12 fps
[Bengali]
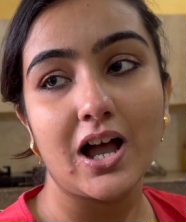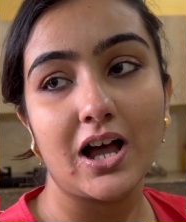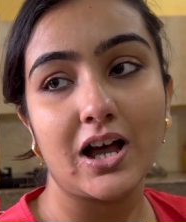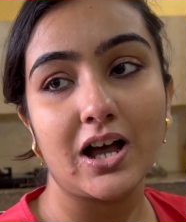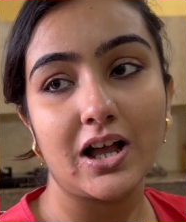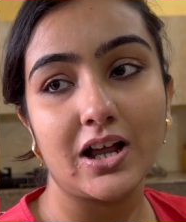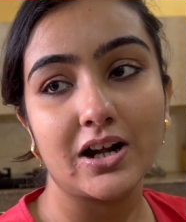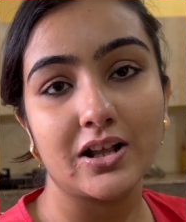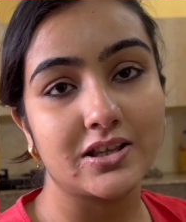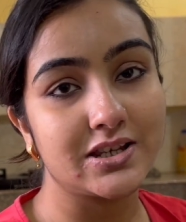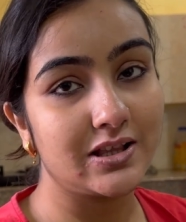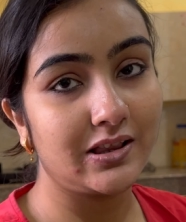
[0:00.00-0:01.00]
আর
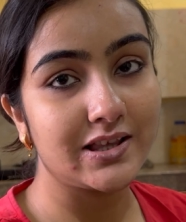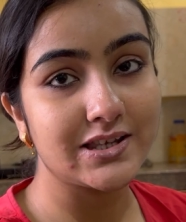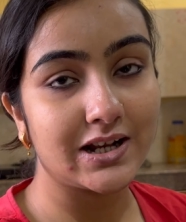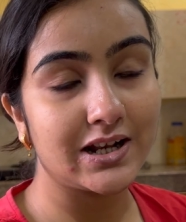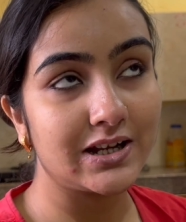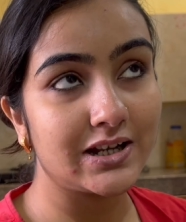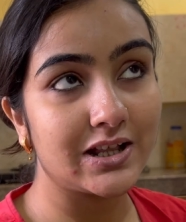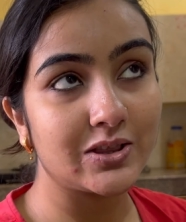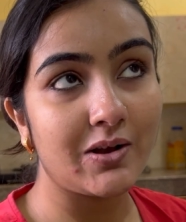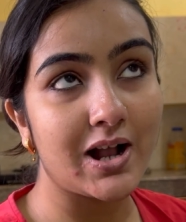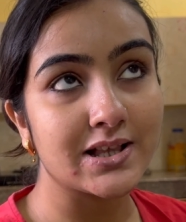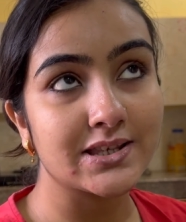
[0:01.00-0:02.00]
চিলি চিকেনটা
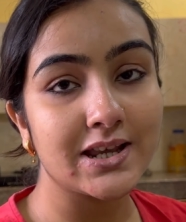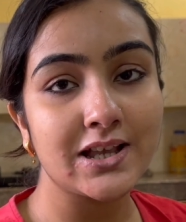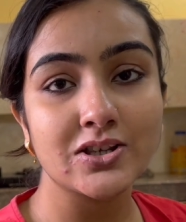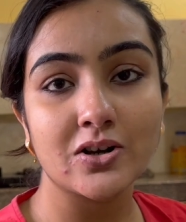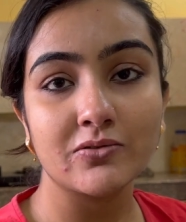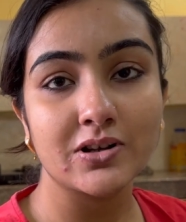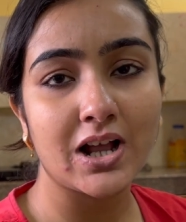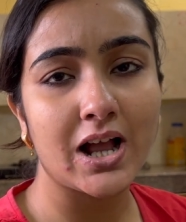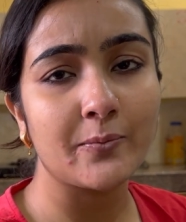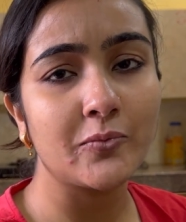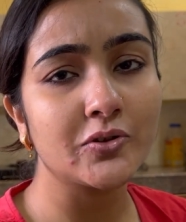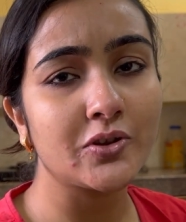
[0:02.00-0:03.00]
তো আছেই যখন
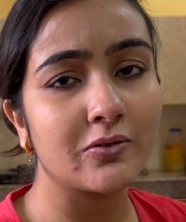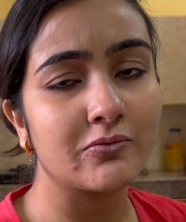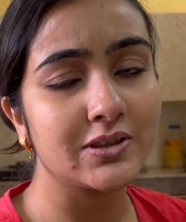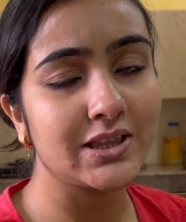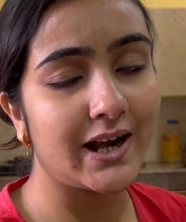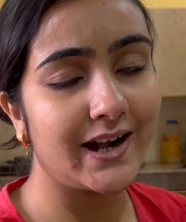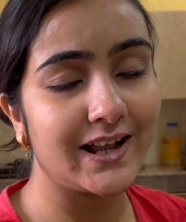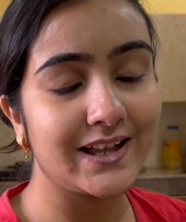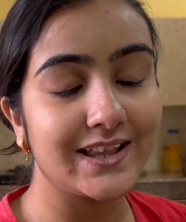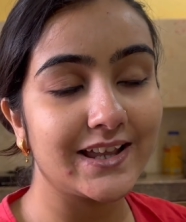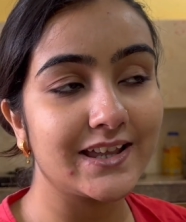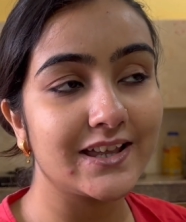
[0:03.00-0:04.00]
খাবো তখন তার
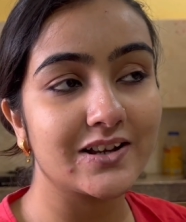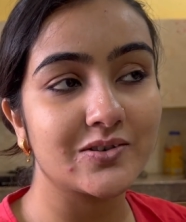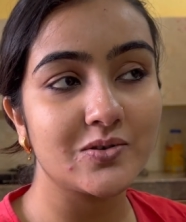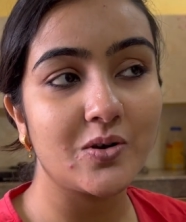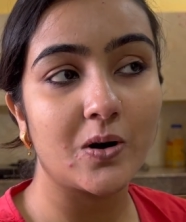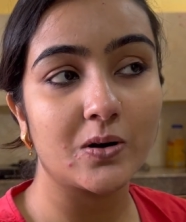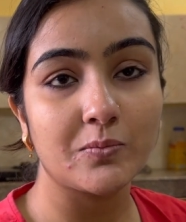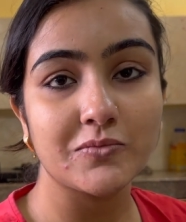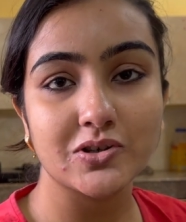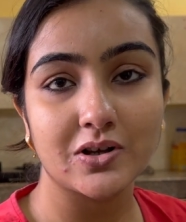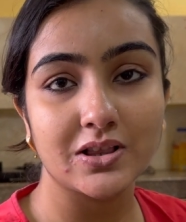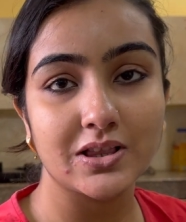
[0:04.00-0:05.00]
আগে দেখি একটু গরম
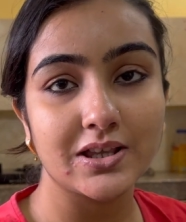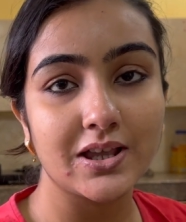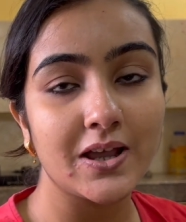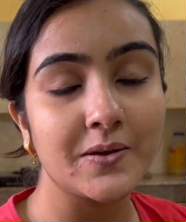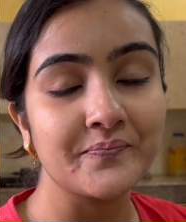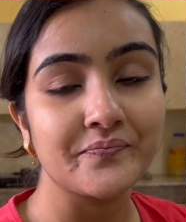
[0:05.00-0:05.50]
জল দিয়ে